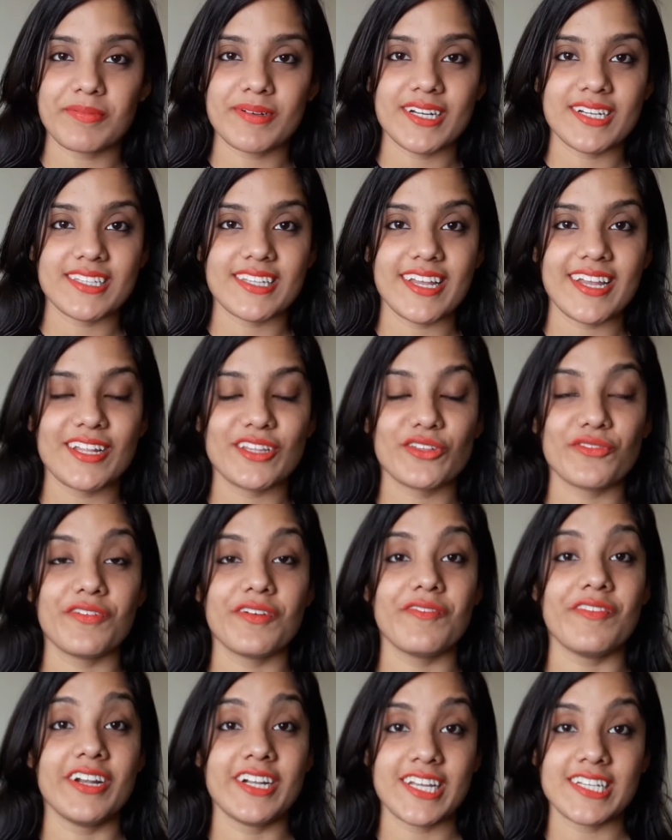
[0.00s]
करते हैं तो फिर
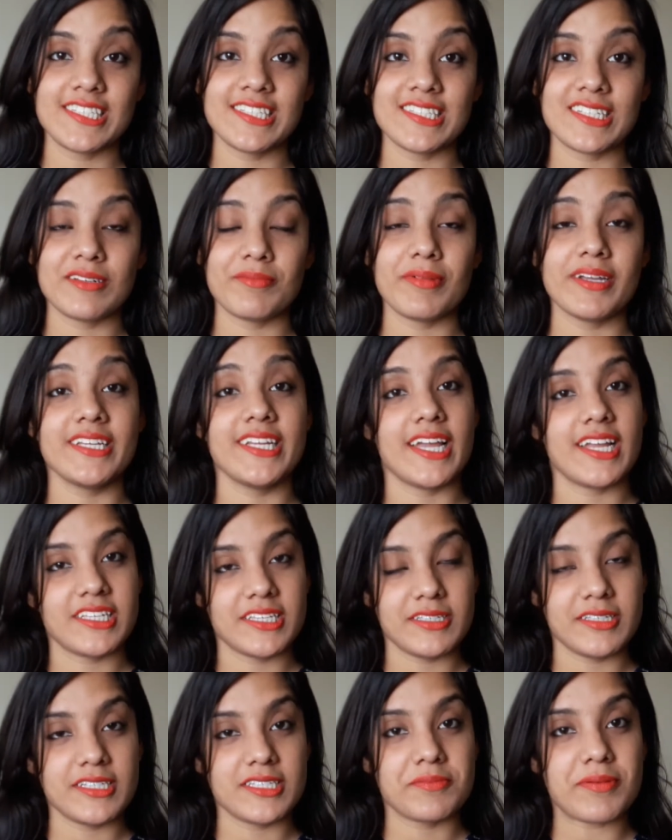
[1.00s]
विंटर सीजन में ये
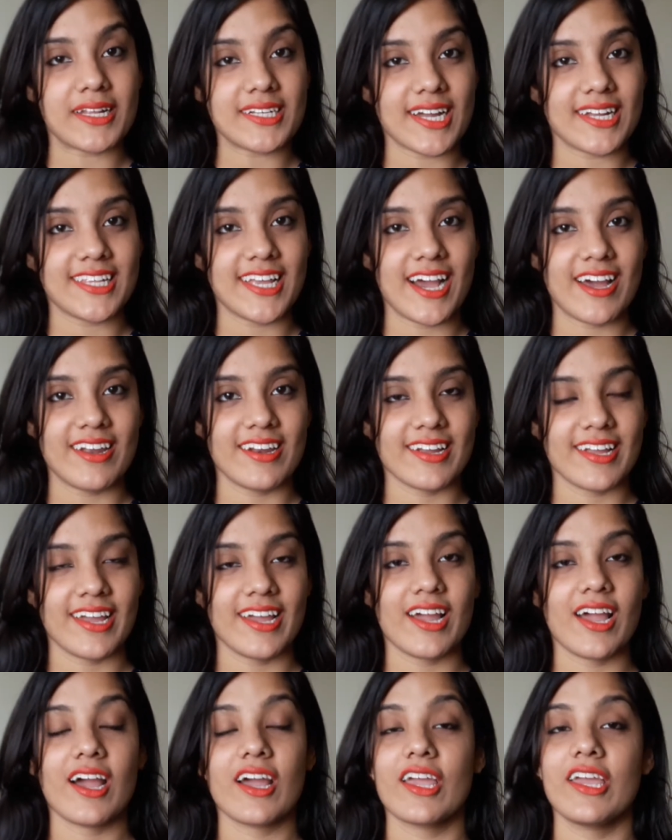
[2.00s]
इस बात का ध्यान
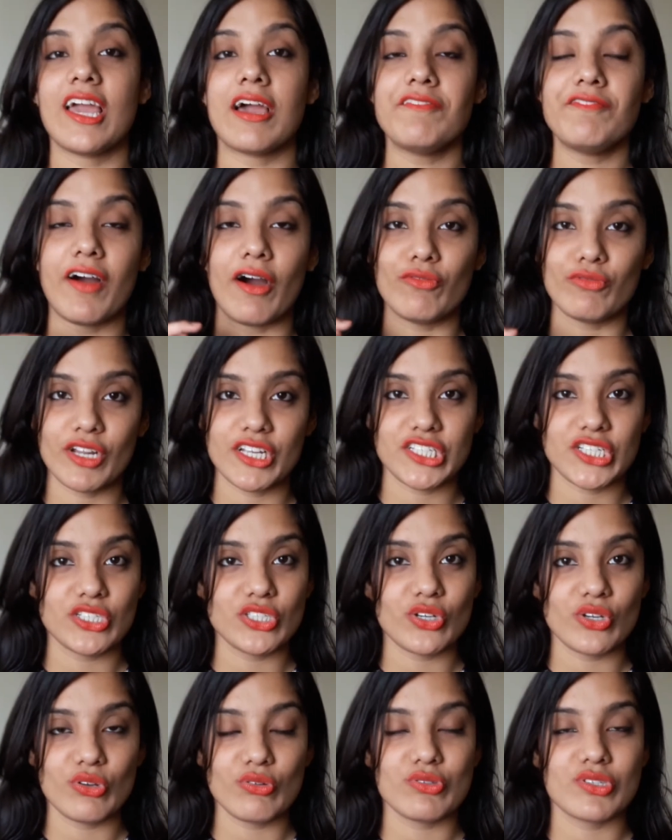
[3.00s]
रखें कि आप फाउंडेशन जो
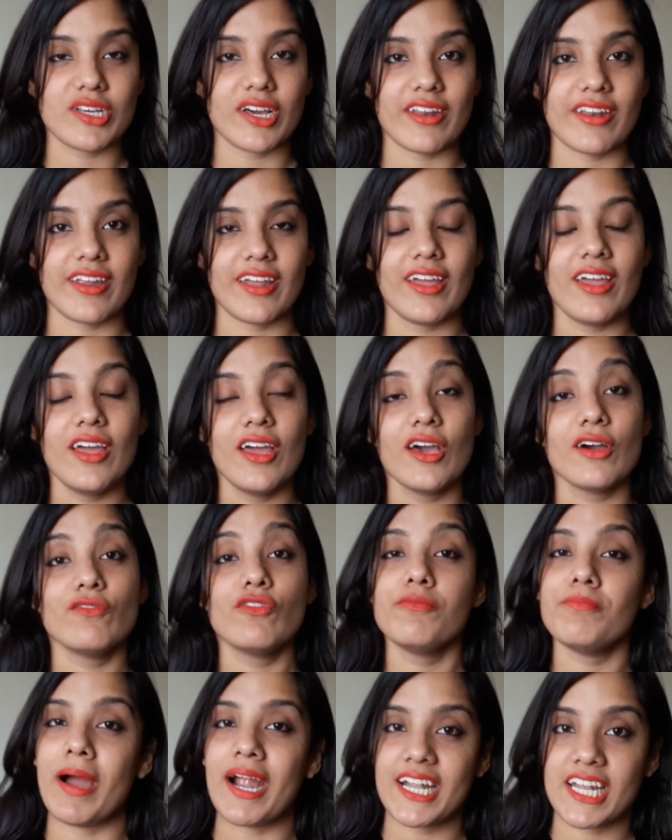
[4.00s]
यूज़ कर रहे हैं वो
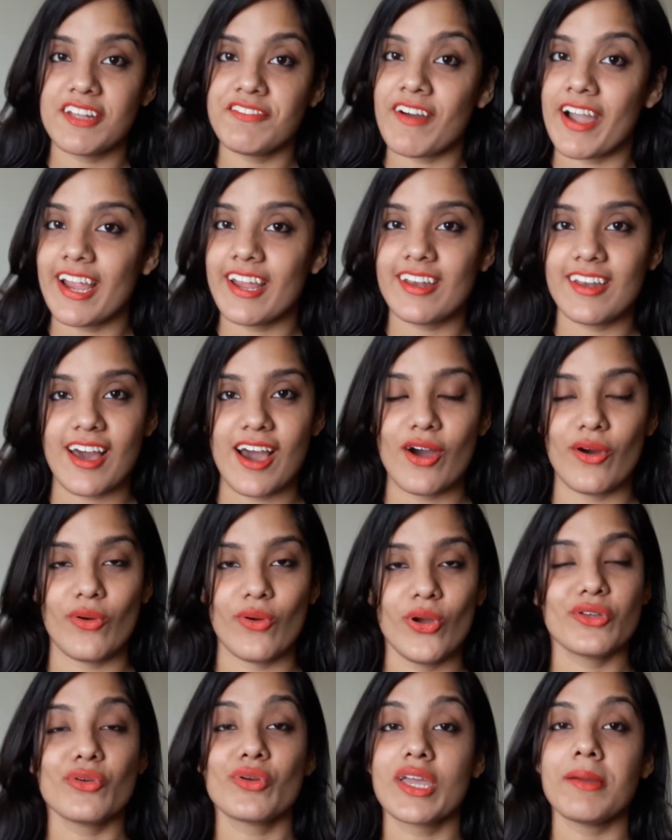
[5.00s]
मैग्नीफाइंग ना हो
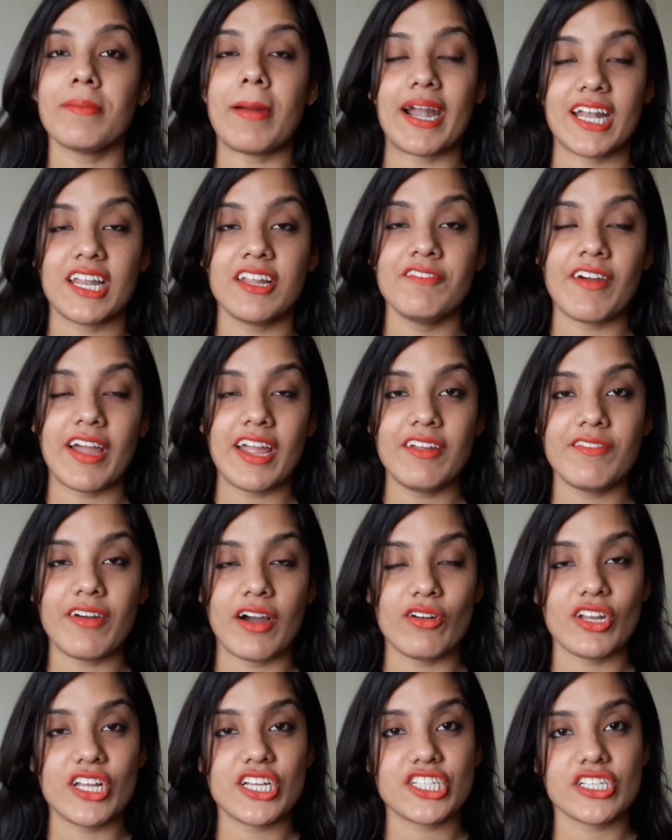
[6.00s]
क्योंकि मैग्नीफाइंग
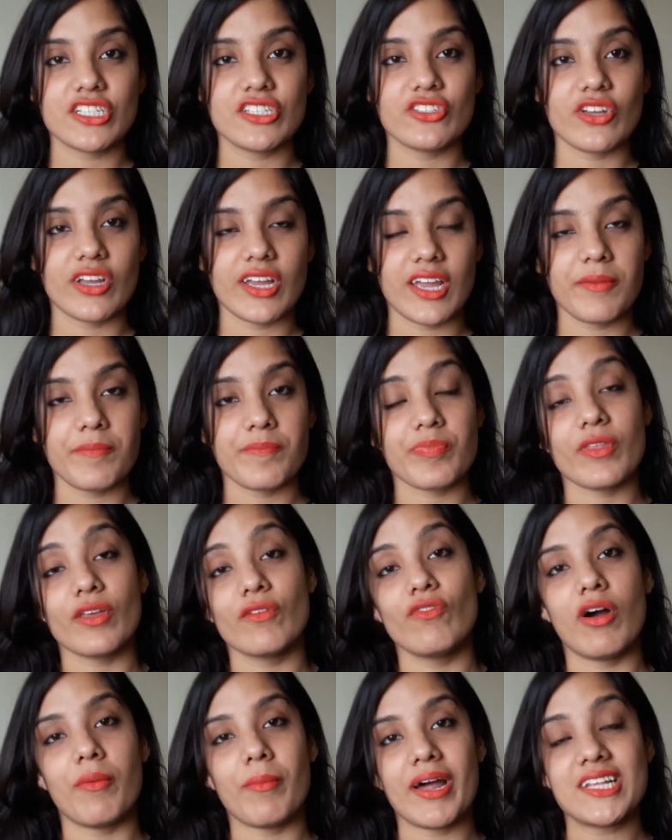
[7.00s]
फाउंडेशन जो है वो
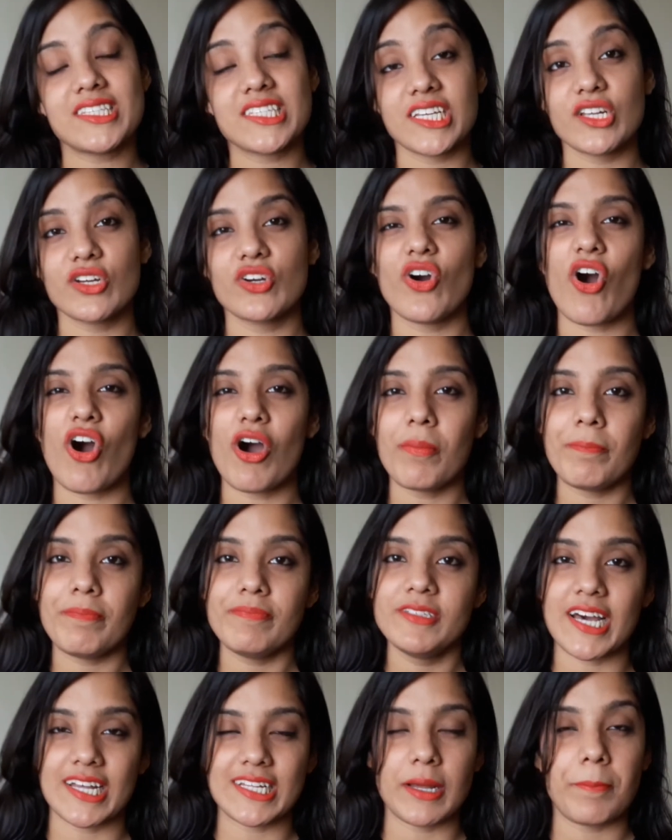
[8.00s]
हमारे स्किन को और
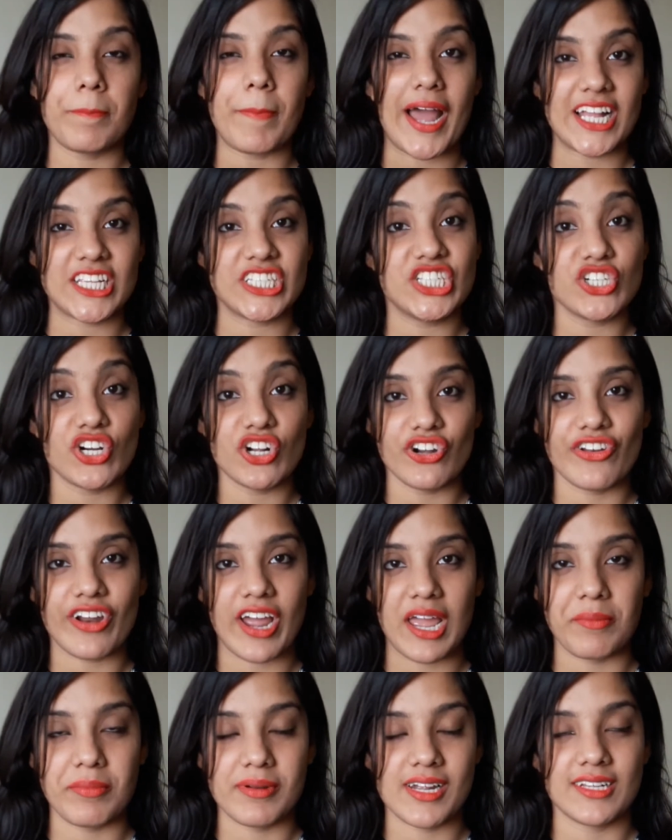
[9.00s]
ज़्यादा पैची और ड्राई
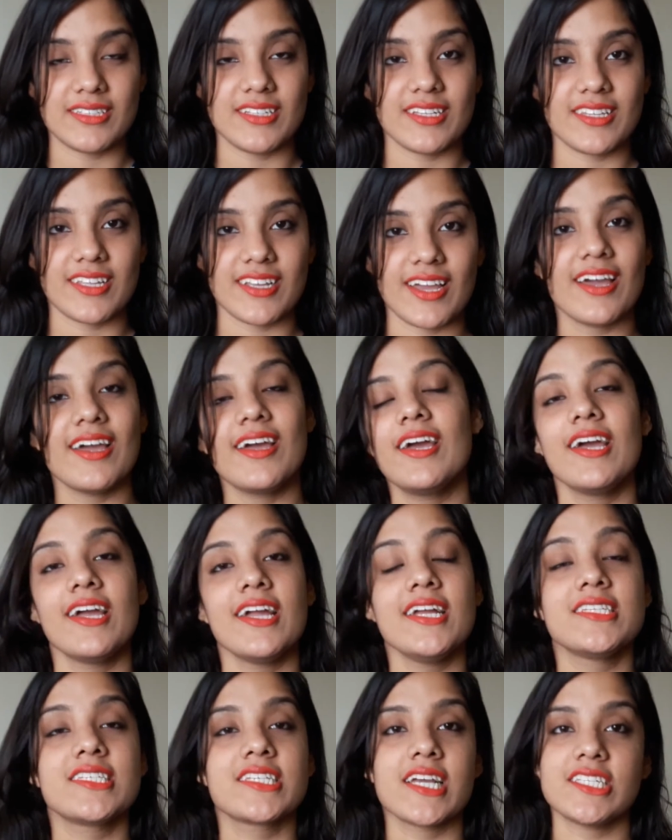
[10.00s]
बना देती है
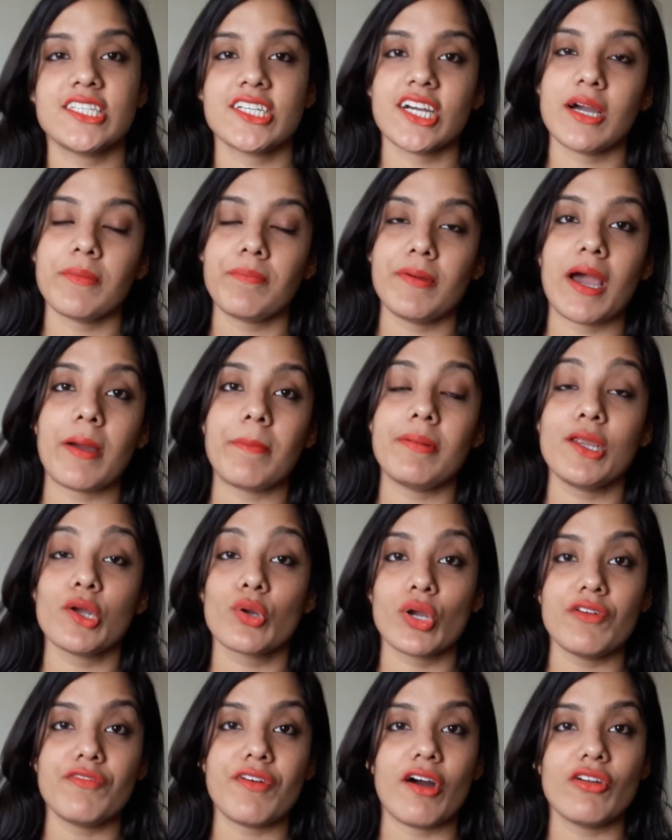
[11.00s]
इसके जगह पे आप लिक्विड
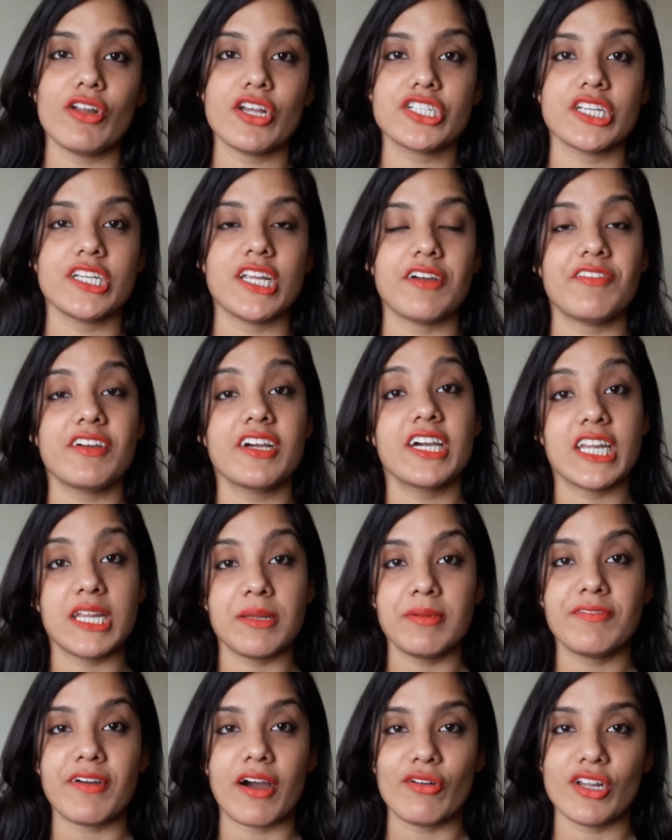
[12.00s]
फाउंडेशन या फिर क्रीमी
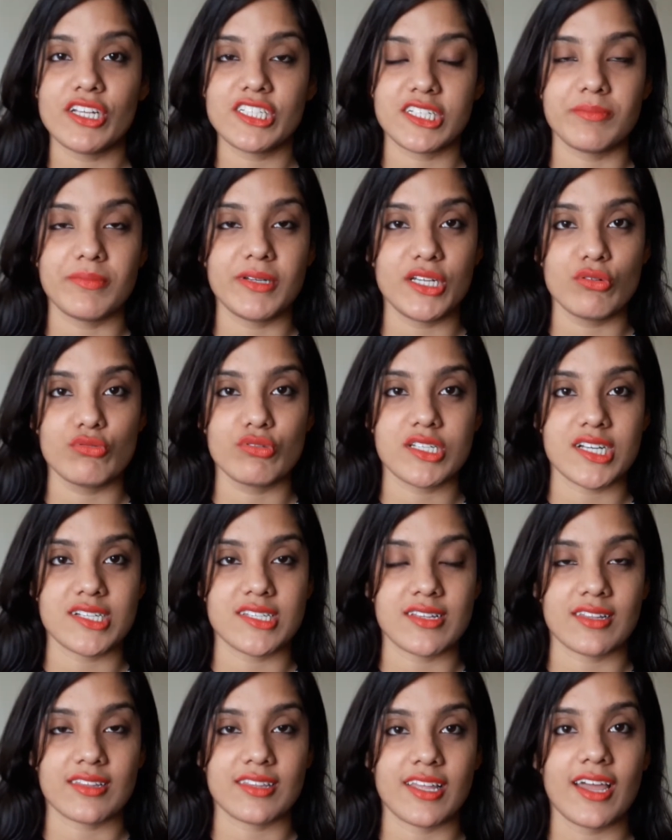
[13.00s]
फाउंडेशन भी यूज़ कर
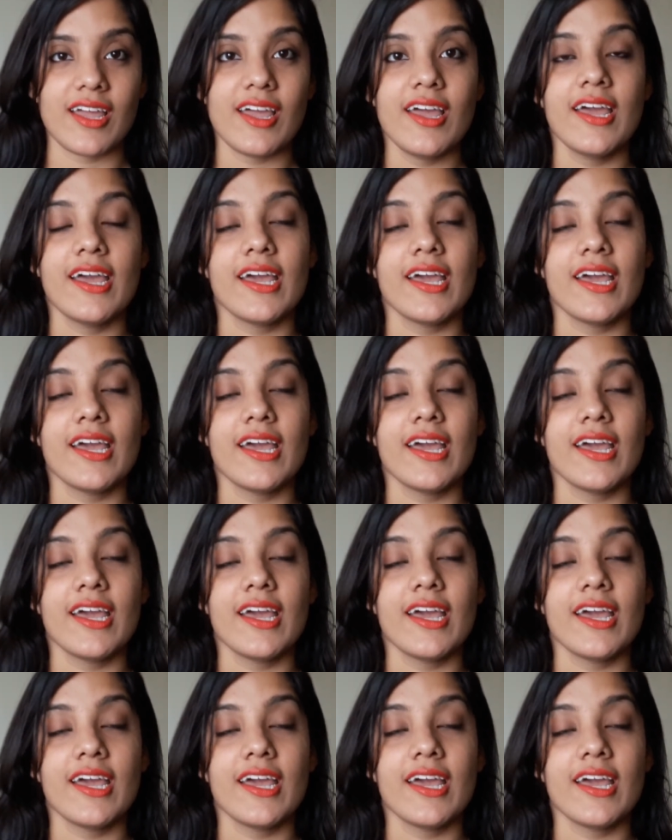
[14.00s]
सकते हैं